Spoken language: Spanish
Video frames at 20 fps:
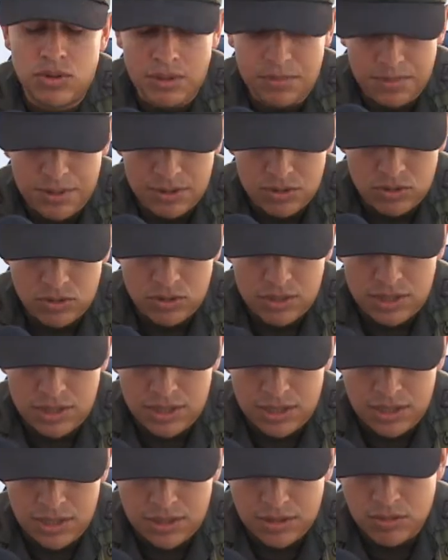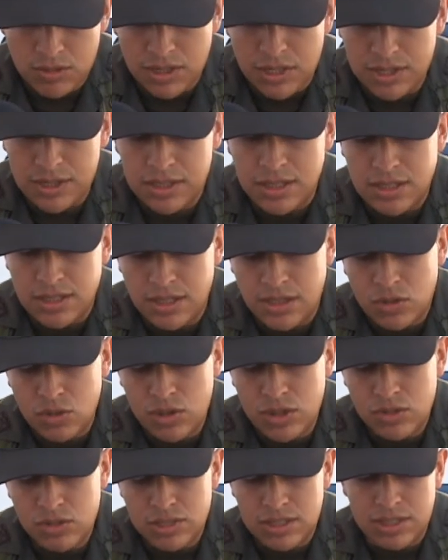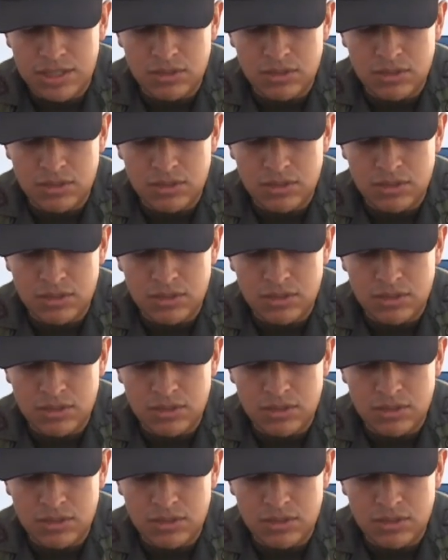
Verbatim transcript: de una persona de 45 años del